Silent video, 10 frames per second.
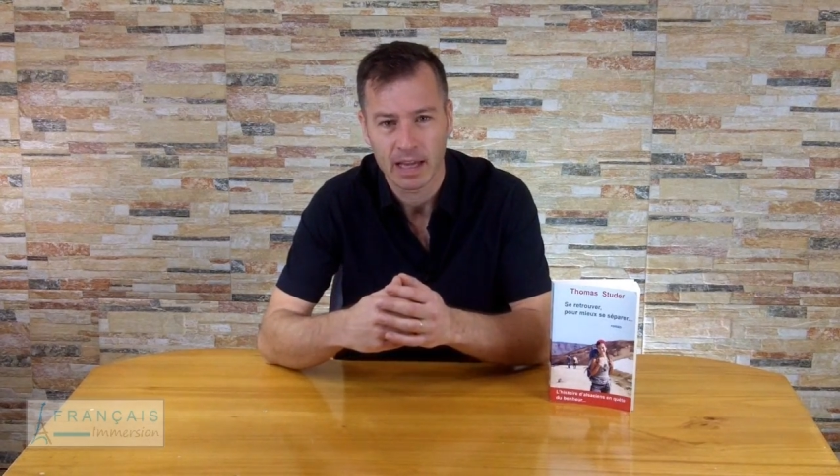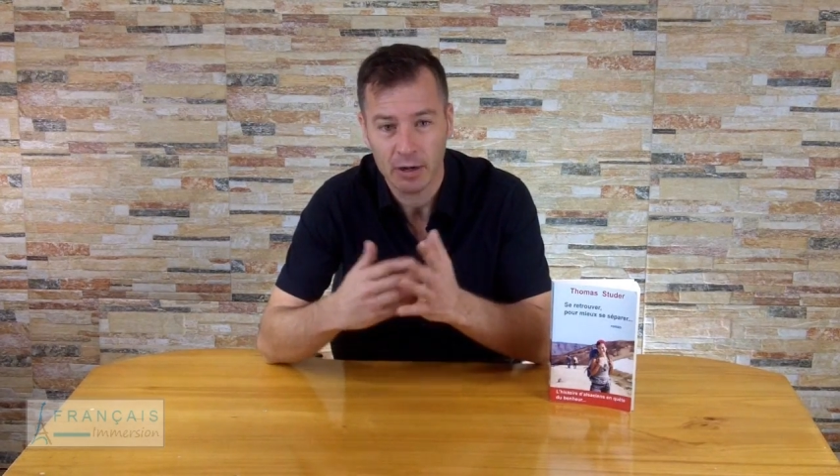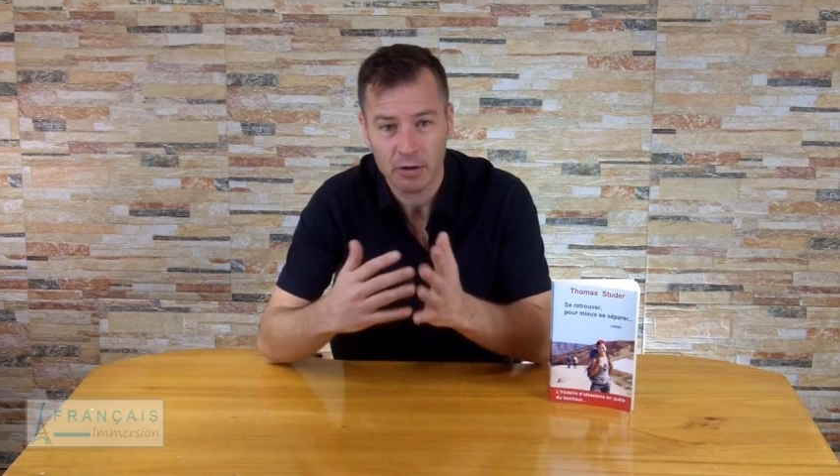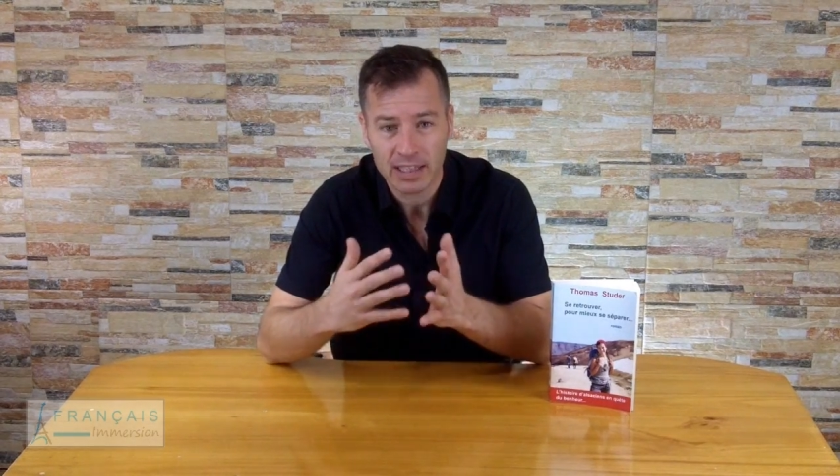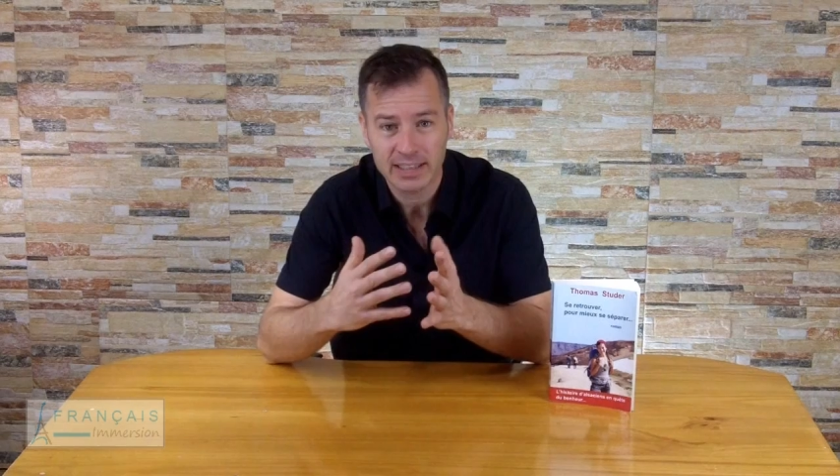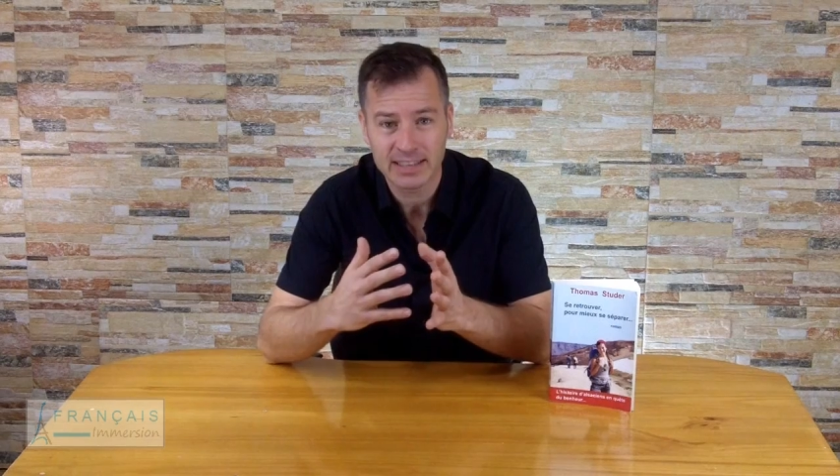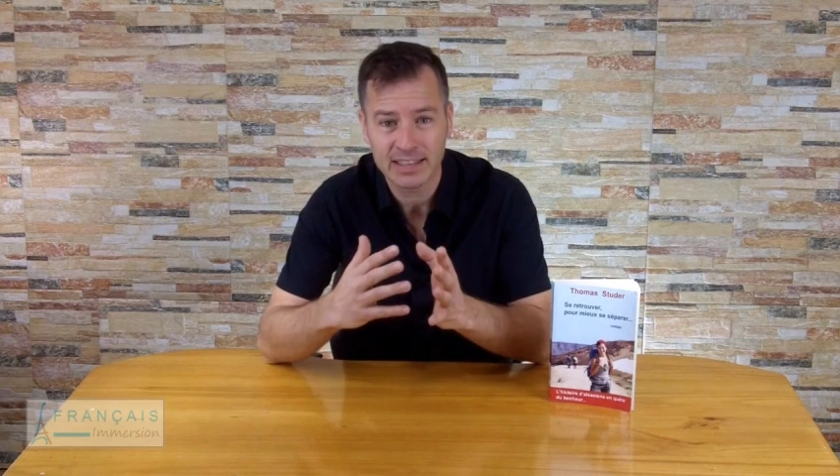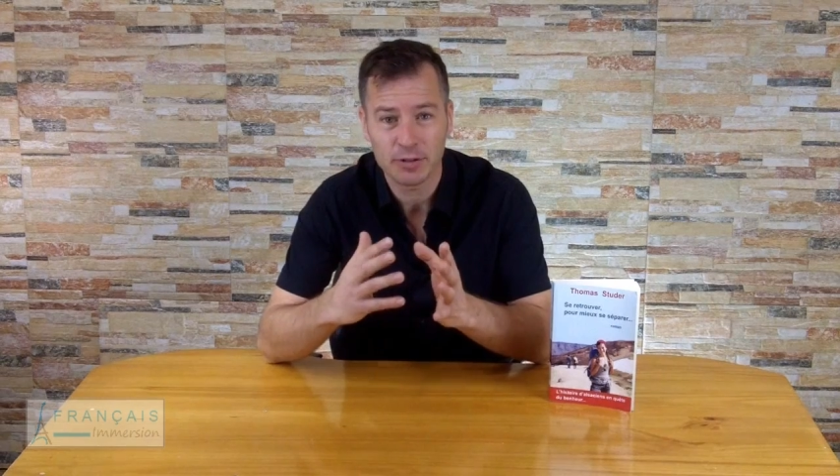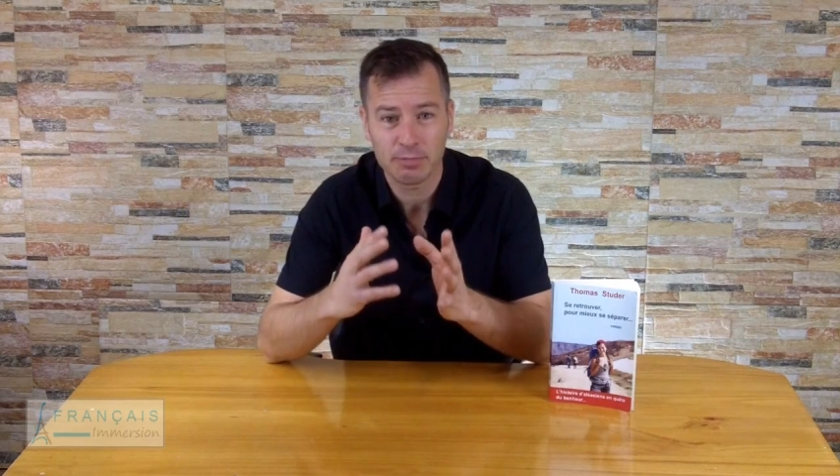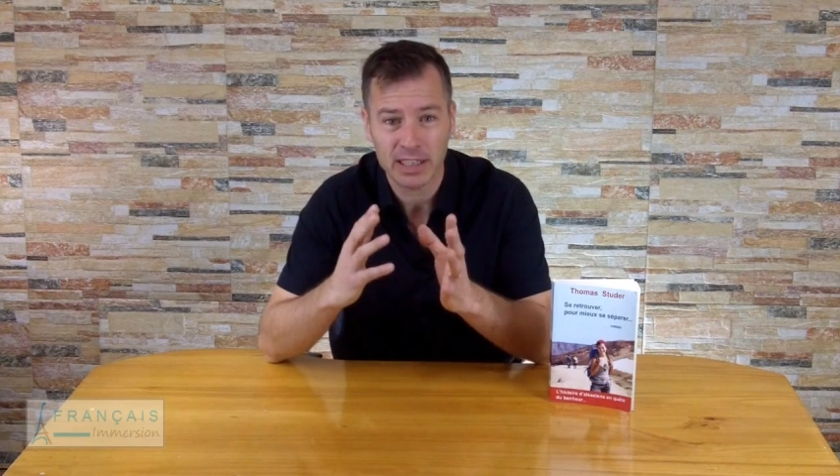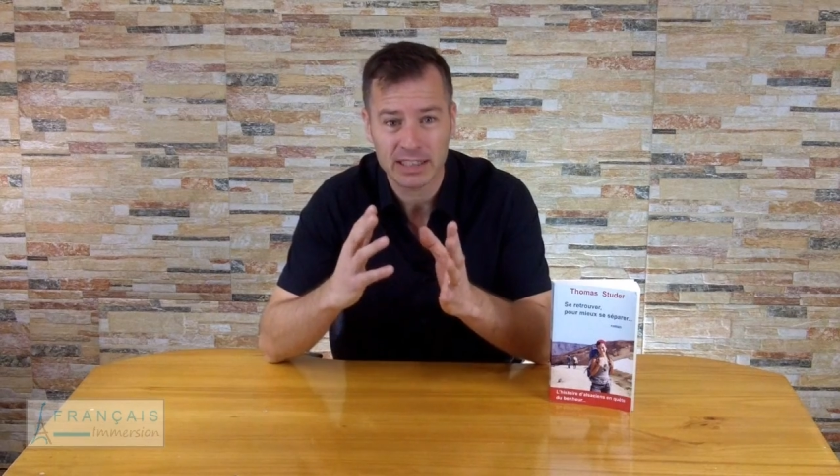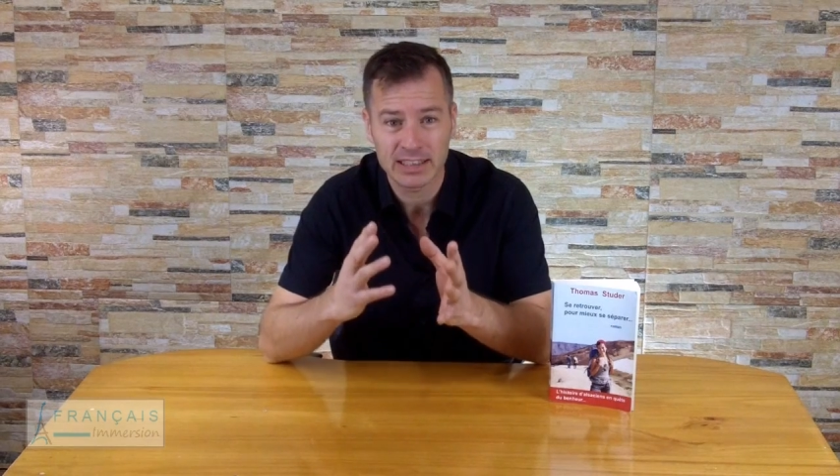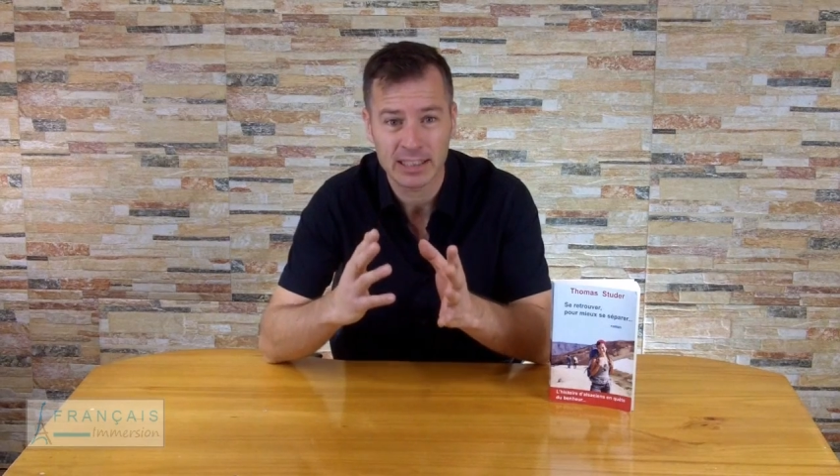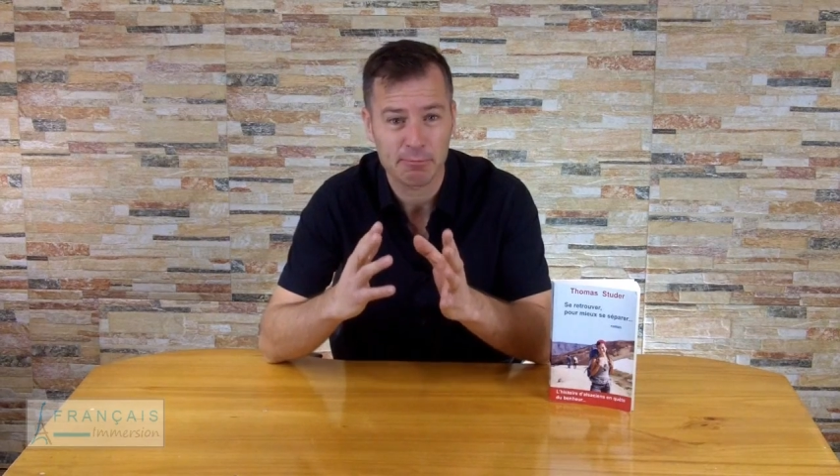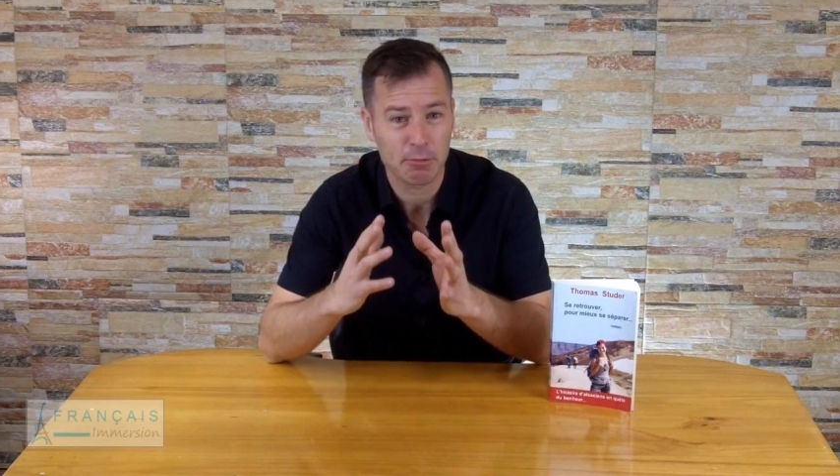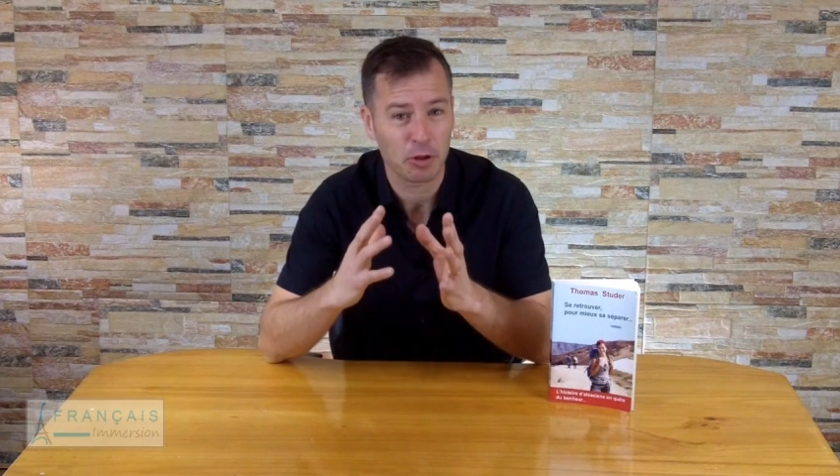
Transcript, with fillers: Alors elle décide de partir